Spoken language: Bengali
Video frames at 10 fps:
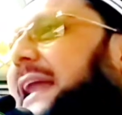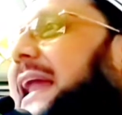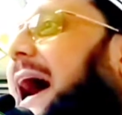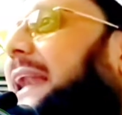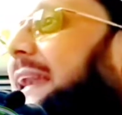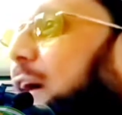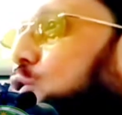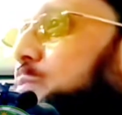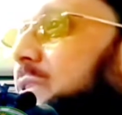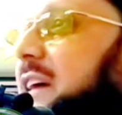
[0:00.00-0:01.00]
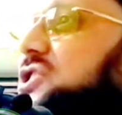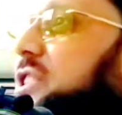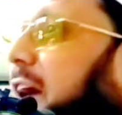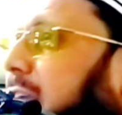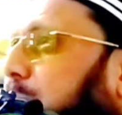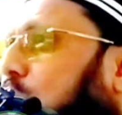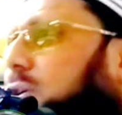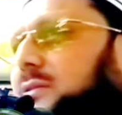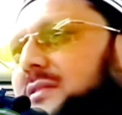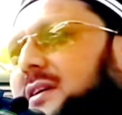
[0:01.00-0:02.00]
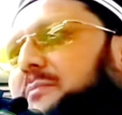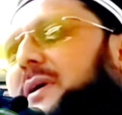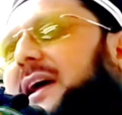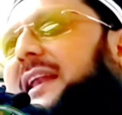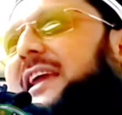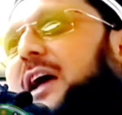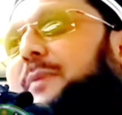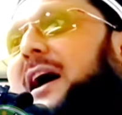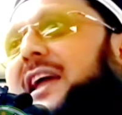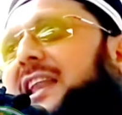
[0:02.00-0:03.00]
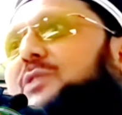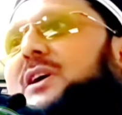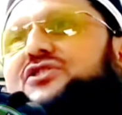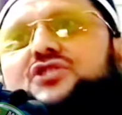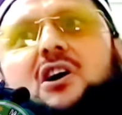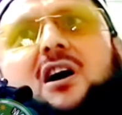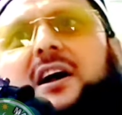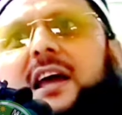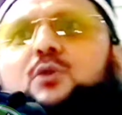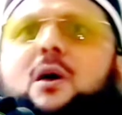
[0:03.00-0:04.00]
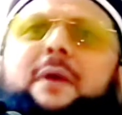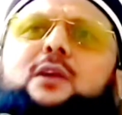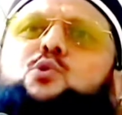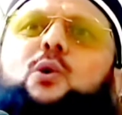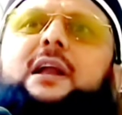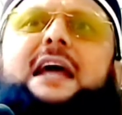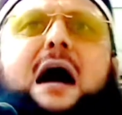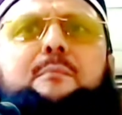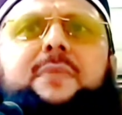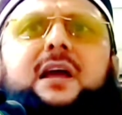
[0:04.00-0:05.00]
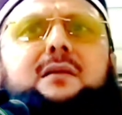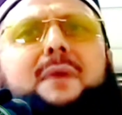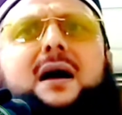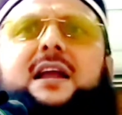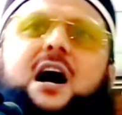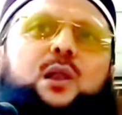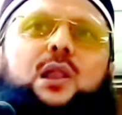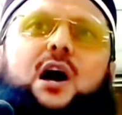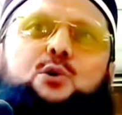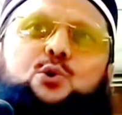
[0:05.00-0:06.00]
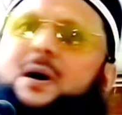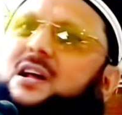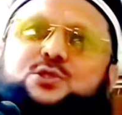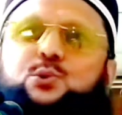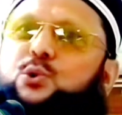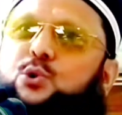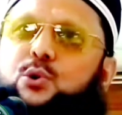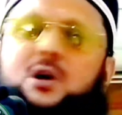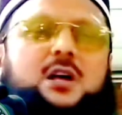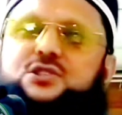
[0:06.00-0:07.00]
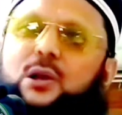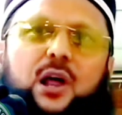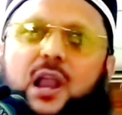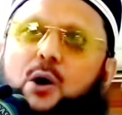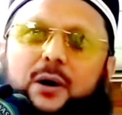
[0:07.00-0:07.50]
أي لعلكم تجتنبون من الكبائر والصغائر ومن كل أمر ما نهى الله ورسوله صلى